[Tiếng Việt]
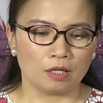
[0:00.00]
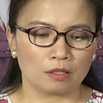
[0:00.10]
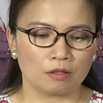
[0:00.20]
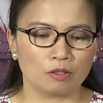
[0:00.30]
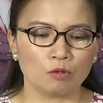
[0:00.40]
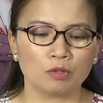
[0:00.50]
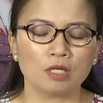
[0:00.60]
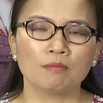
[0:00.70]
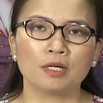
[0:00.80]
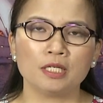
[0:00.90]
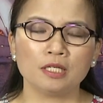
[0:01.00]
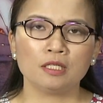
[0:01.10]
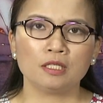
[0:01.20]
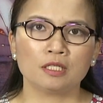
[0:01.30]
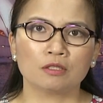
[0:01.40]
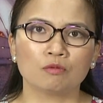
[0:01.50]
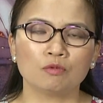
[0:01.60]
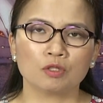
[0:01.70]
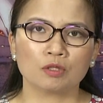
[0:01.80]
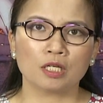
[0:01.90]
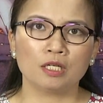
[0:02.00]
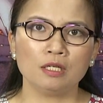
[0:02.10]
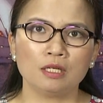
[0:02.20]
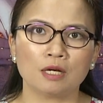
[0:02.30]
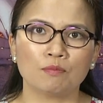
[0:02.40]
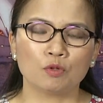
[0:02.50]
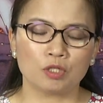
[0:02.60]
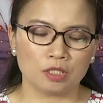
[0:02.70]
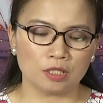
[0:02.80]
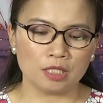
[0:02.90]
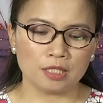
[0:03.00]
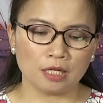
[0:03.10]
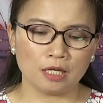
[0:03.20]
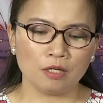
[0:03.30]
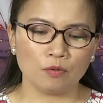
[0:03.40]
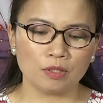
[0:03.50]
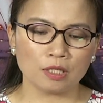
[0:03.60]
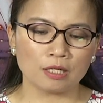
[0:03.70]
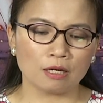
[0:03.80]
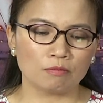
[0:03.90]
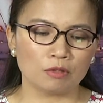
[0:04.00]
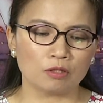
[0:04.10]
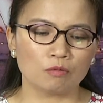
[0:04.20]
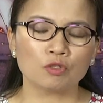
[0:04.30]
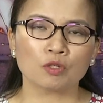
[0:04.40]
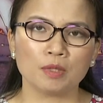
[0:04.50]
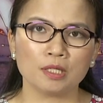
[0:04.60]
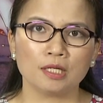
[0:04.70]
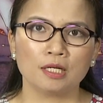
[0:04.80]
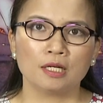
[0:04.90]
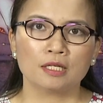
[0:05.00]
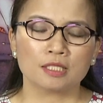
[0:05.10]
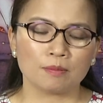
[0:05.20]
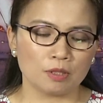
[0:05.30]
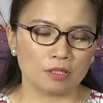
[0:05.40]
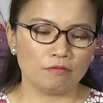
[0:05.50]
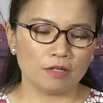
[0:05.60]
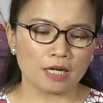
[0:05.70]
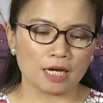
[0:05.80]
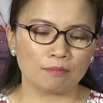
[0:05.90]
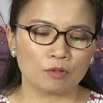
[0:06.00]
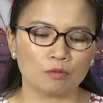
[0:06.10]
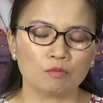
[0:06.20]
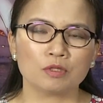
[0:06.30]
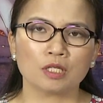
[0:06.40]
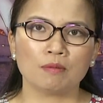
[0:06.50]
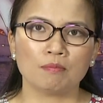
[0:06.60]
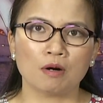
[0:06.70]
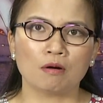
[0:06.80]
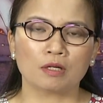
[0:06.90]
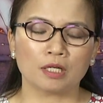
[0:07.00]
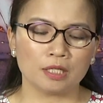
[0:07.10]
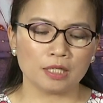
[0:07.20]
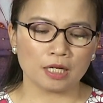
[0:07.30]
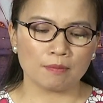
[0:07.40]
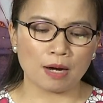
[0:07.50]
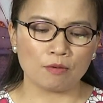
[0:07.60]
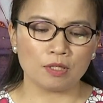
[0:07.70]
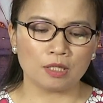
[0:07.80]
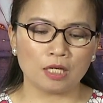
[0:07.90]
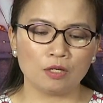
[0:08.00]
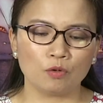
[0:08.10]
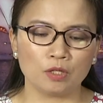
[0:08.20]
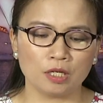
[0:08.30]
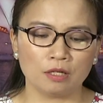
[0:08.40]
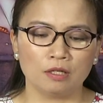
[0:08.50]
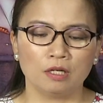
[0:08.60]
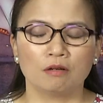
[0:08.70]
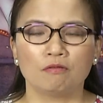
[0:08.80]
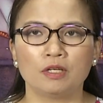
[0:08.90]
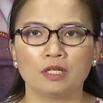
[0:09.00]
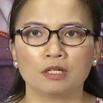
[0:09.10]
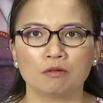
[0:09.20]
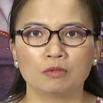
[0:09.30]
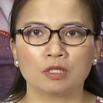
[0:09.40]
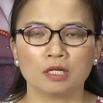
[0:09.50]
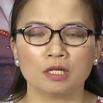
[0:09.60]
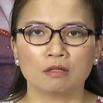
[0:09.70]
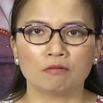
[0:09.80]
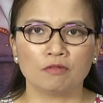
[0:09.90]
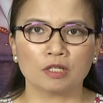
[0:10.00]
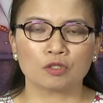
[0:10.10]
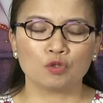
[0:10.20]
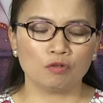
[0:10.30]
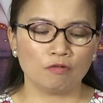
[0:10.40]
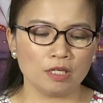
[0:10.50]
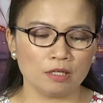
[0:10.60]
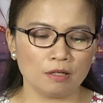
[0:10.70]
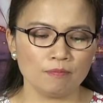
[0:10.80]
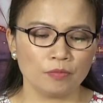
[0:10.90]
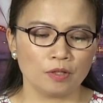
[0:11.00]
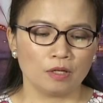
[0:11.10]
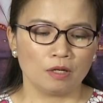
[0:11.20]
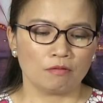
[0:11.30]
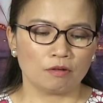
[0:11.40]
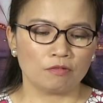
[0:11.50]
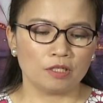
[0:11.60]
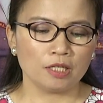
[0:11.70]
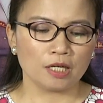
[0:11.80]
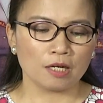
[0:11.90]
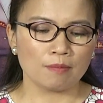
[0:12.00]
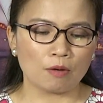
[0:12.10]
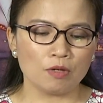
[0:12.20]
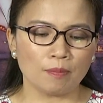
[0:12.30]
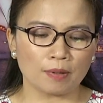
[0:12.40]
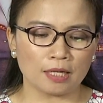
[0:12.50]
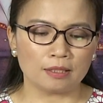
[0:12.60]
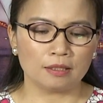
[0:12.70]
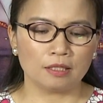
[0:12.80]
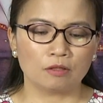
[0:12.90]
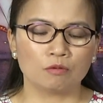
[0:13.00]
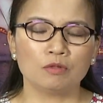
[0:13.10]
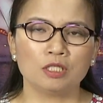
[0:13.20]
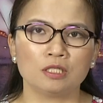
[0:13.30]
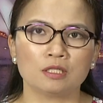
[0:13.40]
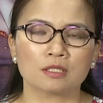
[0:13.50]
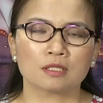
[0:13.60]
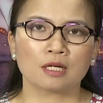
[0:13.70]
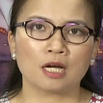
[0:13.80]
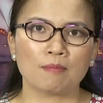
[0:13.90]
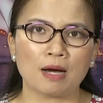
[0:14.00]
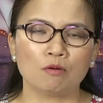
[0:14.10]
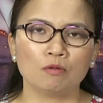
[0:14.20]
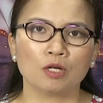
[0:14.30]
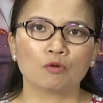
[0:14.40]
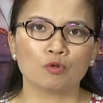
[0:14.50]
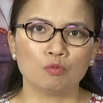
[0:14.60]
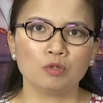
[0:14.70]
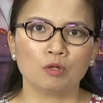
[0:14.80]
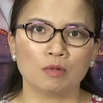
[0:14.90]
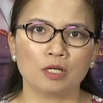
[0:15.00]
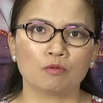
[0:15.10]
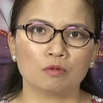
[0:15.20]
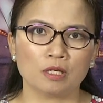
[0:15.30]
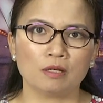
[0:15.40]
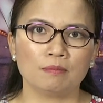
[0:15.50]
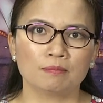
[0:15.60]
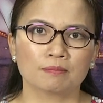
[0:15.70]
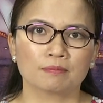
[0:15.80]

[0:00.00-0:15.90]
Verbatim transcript: À, còn thông tin mới nhất thì cũng cho thấy là Bộ trưởng Y tế Nguyễn Thanh Long thì cũng cho biết sắp tới Việt Nam cũng sẽ bỏ cái khai báo y tế nội địa vì không thực hiện việc truy vết nữa. Và với khai báo nhập cảnh thì cũng chỉ khai báo theo đúng thông lệ quốc tế.